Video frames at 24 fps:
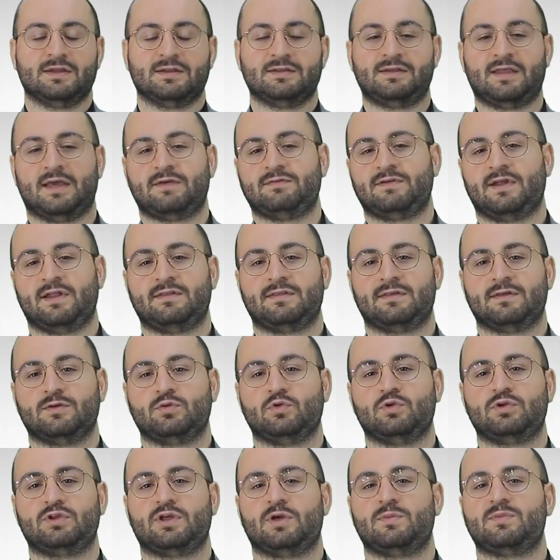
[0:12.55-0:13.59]
Devlet,
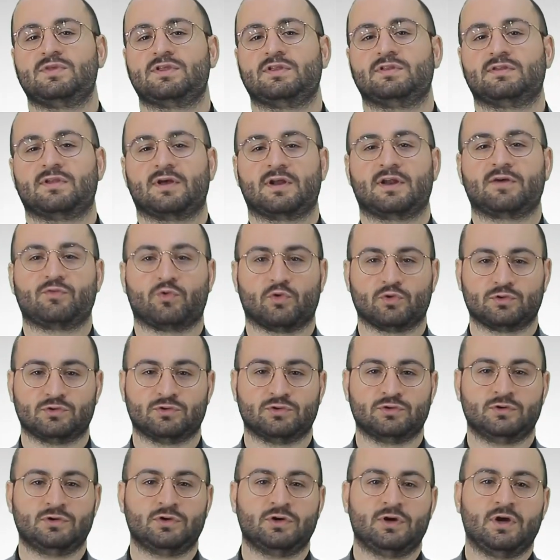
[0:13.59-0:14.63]
ülkemizin taraf
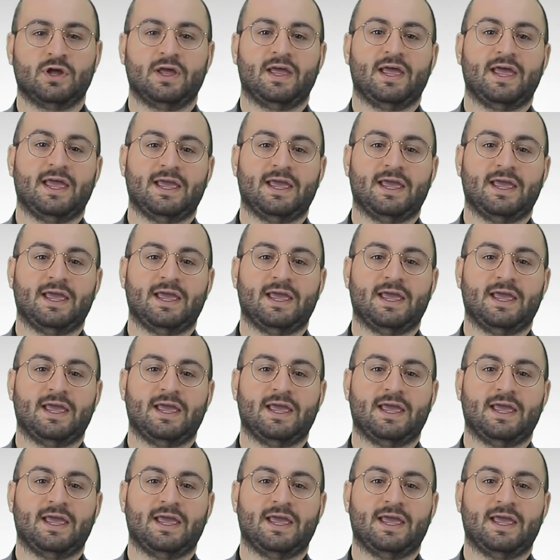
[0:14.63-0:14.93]
olduğu